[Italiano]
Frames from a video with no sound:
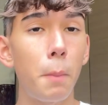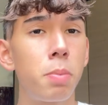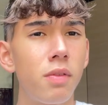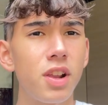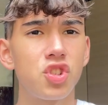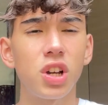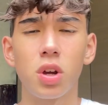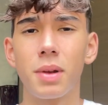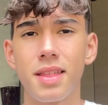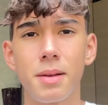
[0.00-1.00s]
provare a giocare
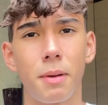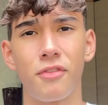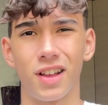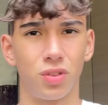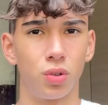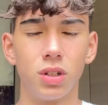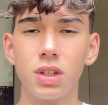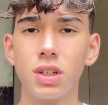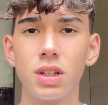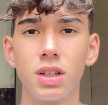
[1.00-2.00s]
come la Samp ha fatto
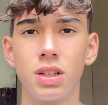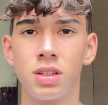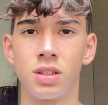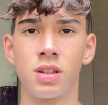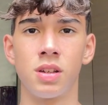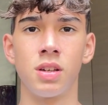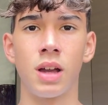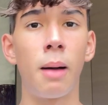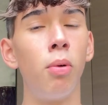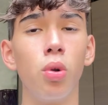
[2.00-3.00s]
eh,
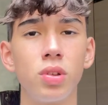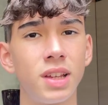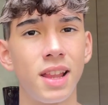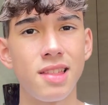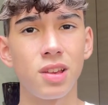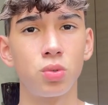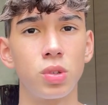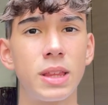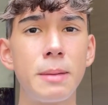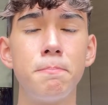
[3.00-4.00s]
a Bologna nel
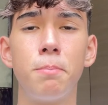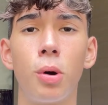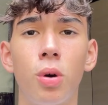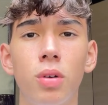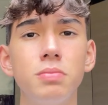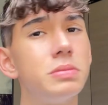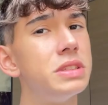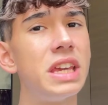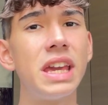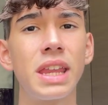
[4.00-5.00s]
secondo tempo.
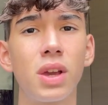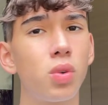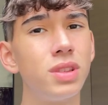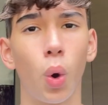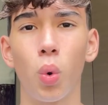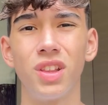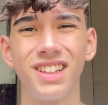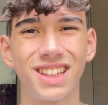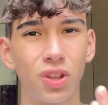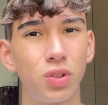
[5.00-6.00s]
Ieri, da quando
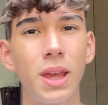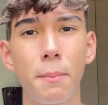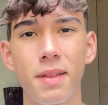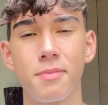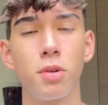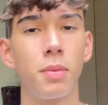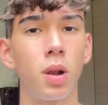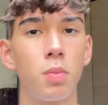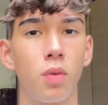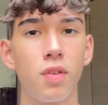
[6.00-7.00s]
è entrato Iepes, più o
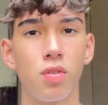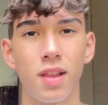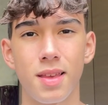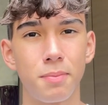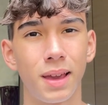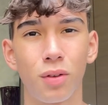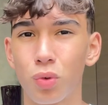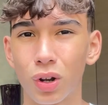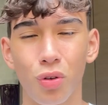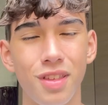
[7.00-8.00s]
meno abbiamo visto una Samp che
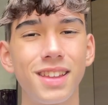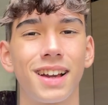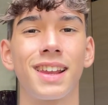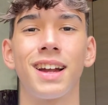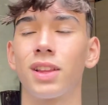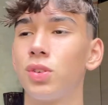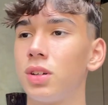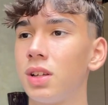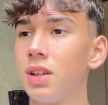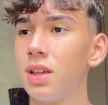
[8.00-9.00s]
qualcosina ha
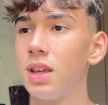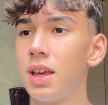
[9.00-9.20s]
creato.